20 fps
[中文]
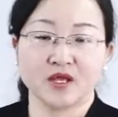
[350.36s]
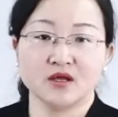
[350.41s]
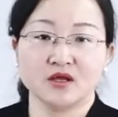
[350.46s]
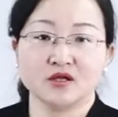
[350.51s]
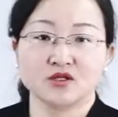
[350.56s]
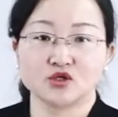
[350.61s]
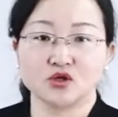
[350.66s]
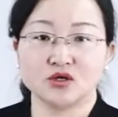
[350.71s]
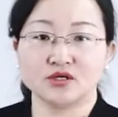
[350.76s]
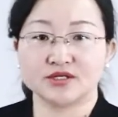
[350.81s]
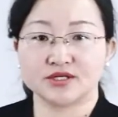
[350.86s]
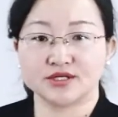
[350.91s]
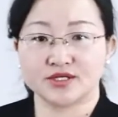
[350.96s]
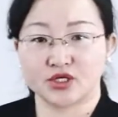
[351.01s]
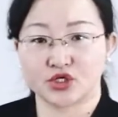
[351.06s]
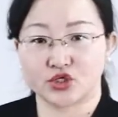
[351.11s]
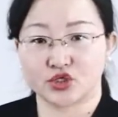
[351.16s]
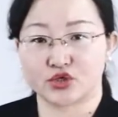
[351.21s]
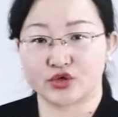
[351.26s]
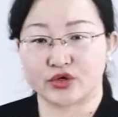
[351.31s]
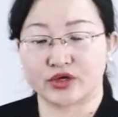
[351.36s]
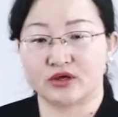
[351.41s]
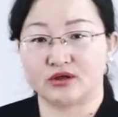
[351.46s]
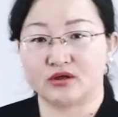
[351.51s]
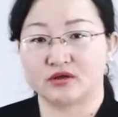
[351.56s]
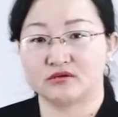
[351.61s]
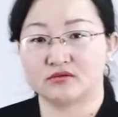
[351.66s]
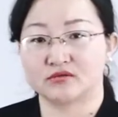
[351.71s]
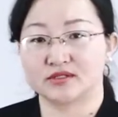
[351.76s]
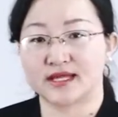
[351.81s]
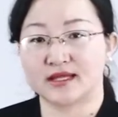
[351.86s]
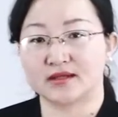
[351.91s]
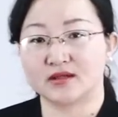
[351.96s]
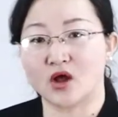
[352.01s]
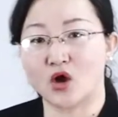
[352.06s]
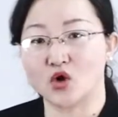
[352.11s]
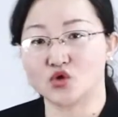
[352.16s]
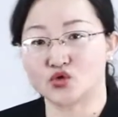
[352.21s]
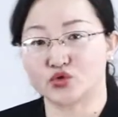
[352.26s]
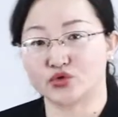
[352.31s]
所以这些水在
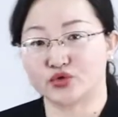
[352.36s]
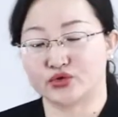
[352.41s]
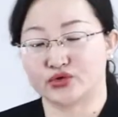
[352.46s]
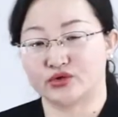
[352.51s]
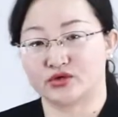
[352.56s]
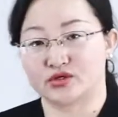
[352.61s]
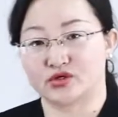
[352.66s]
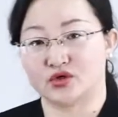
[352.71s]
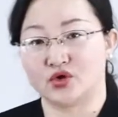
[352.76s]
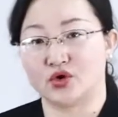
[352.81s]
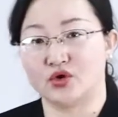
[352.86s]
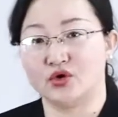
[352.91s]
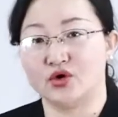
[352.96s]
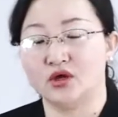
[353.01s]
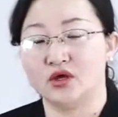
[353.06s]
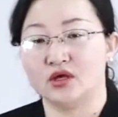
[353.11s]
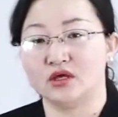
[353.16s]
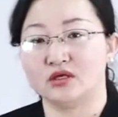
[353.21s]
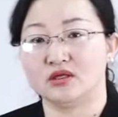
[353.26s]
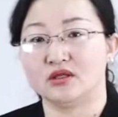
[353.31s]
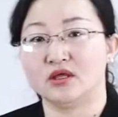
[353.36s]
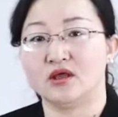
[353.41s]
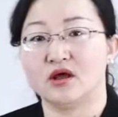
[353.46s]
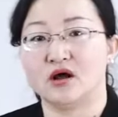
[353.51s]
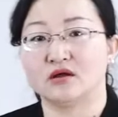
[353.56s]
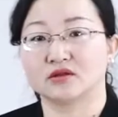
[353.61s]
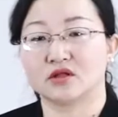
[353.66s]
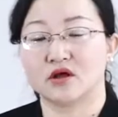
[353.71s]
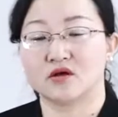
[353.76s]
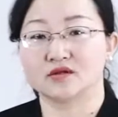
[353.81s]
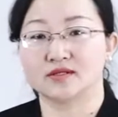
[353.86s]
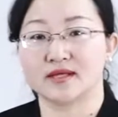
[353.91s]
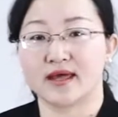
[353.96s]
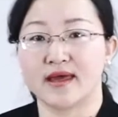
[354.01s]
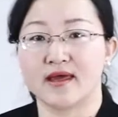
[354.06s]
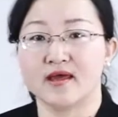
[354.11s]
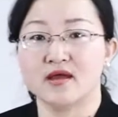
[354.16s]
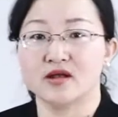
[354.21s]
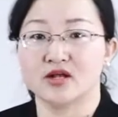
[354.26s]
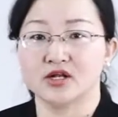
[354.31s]
倒出去的时候，一定要倒在
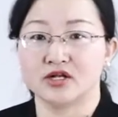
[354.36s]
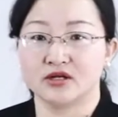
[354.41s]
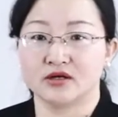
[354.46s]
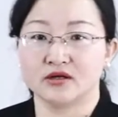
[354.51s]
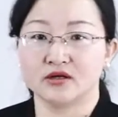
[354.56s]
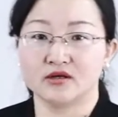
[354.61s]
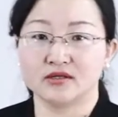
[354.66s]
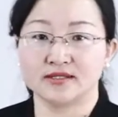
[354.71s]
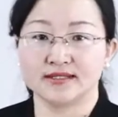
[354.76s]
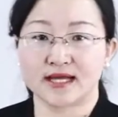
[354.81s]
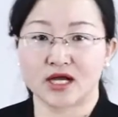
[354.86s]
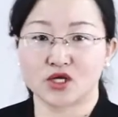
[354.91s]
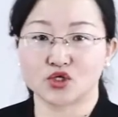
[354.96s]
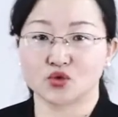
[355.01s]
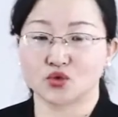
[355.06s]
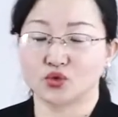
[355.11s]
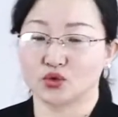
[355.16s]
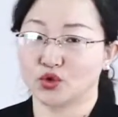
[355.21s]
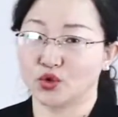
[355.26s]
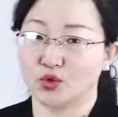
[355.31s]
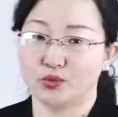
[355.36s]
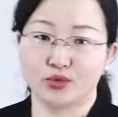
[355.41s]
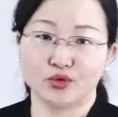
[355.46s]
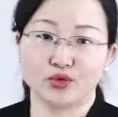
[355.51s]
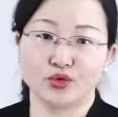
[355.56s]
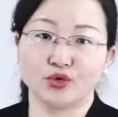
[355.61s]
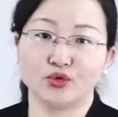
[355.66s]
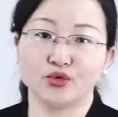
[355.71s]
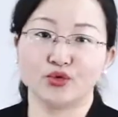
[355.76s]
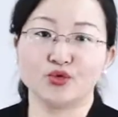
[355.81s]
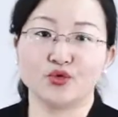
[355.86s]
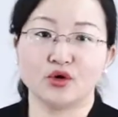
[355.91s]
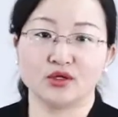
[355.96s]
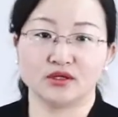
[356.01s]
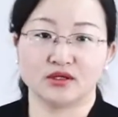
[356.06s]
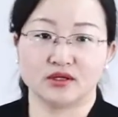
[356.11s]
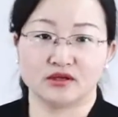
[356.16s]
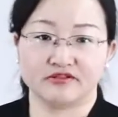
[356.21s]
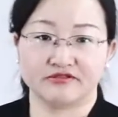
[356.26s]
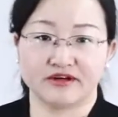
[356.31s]
人和家畜都不会路过的
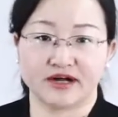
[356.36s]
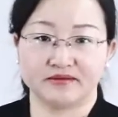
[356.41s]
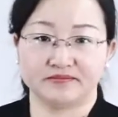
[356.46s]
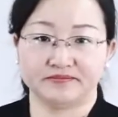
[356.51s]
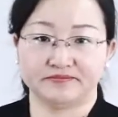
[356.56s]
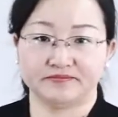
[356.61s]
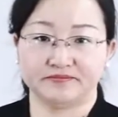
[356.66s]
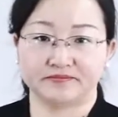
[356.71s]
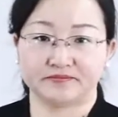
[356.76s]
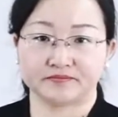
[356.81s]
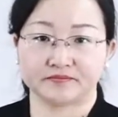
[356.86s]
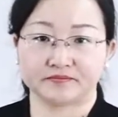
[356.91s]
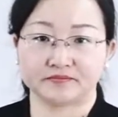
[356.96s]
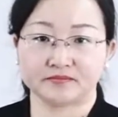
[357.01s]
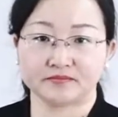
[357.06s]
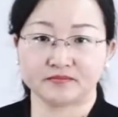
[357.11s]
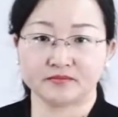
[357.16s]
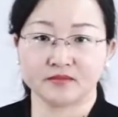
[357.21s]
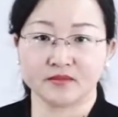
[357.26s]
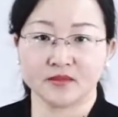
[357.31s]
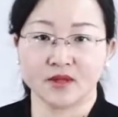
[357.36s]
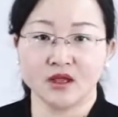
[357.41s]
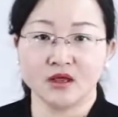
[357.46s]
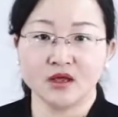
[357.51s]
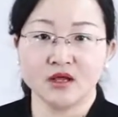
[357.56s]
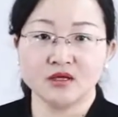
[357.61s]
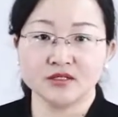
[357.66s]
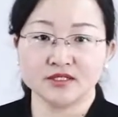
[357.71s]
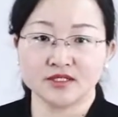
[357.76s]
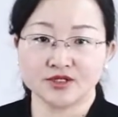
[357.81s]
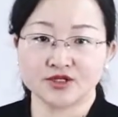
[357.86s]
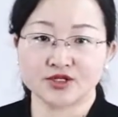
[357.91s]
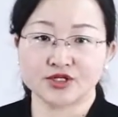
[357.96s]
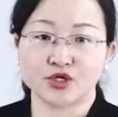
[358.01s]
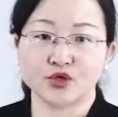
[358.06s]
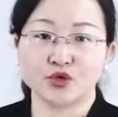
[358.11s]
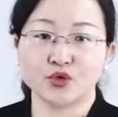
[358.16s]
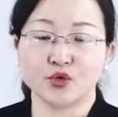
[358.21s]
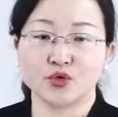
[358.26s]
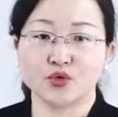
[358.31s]
地方。净
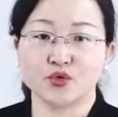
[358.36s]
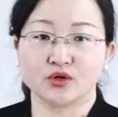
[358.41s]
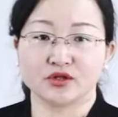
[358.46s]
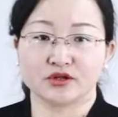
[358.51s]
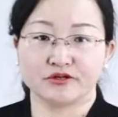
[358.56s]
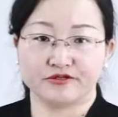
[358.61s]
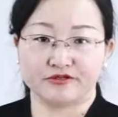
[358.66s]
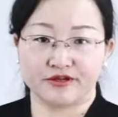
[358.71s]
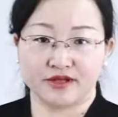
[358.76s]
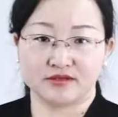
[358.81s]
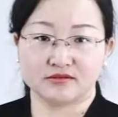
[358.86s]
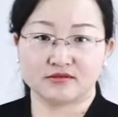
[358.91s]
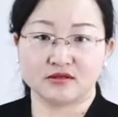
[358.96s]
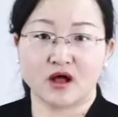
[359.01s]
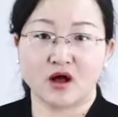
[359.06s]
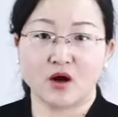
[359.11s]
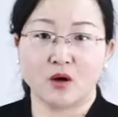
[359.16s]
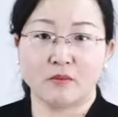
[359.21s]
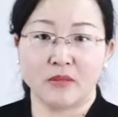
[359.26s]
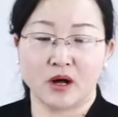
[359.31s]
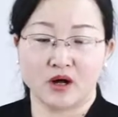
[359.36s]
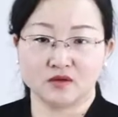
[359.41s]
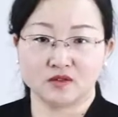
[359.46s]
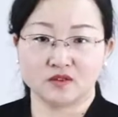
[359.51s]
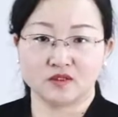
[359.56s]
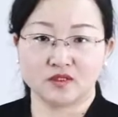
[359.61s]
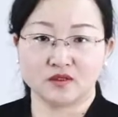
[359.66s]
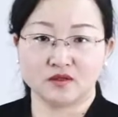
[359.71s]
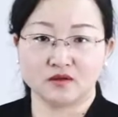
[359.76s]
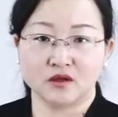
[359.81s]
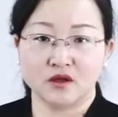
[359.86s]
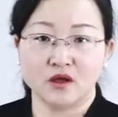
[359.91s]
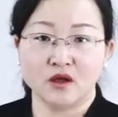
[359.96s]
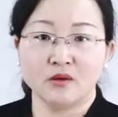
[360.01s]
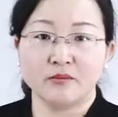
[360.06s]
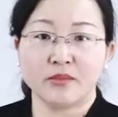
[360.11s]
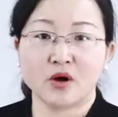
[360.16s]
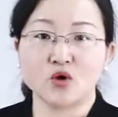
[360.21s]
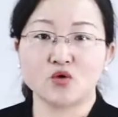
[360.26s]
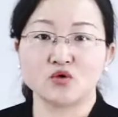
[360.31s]
身用过的肥皂、毛巾，
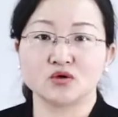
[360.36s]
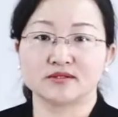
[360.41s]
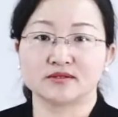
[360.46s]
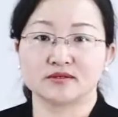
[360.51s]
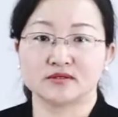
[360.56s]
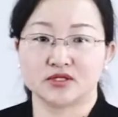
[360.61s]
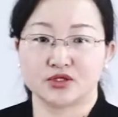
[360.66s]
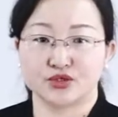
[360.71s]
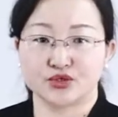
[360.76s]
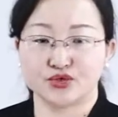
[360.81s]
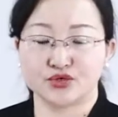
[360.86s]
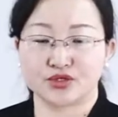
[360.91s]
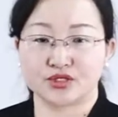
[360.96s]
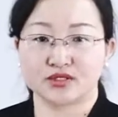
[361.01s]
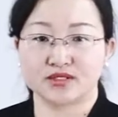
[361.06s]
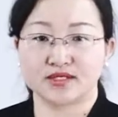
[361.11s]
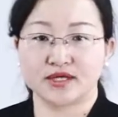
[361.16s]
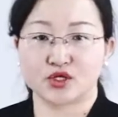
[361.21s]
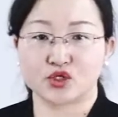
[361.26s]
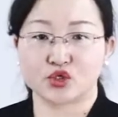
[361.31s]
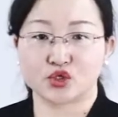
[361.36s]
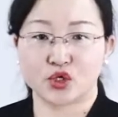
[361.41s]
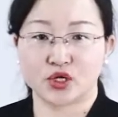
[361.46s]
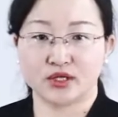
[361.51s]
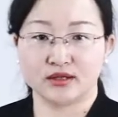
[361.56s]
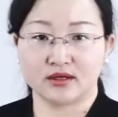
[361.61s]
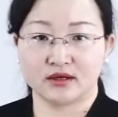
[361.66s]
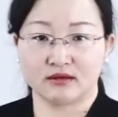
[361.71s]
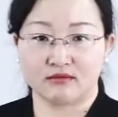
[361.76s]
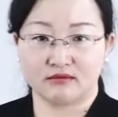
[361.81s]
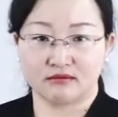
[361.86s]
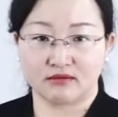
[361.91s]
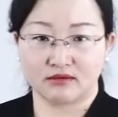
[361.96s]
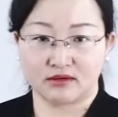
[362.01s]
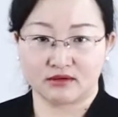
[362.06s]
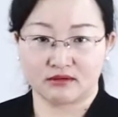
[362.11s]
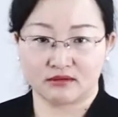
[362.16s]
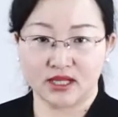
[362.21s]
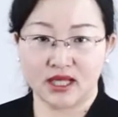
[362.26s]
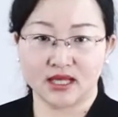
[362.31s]
包括死者去世前穿的
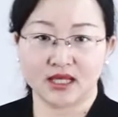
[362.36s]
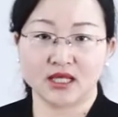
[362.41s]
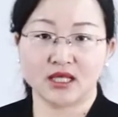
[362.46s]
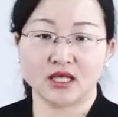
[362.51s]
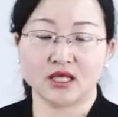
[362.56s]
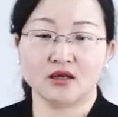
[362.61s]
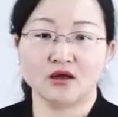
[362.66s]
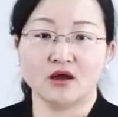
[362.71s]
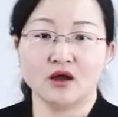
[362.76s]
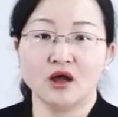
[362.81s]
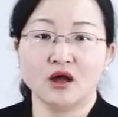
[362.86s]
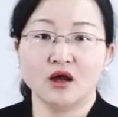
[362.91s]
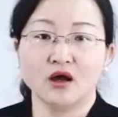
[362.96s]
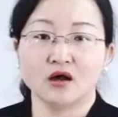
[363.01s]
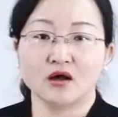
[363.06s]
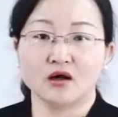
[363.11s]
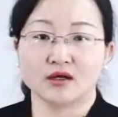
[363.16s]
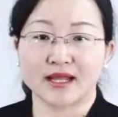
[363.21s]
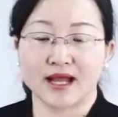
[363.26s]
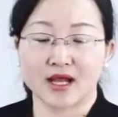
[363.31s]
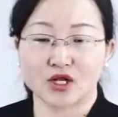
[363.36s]
内衣和他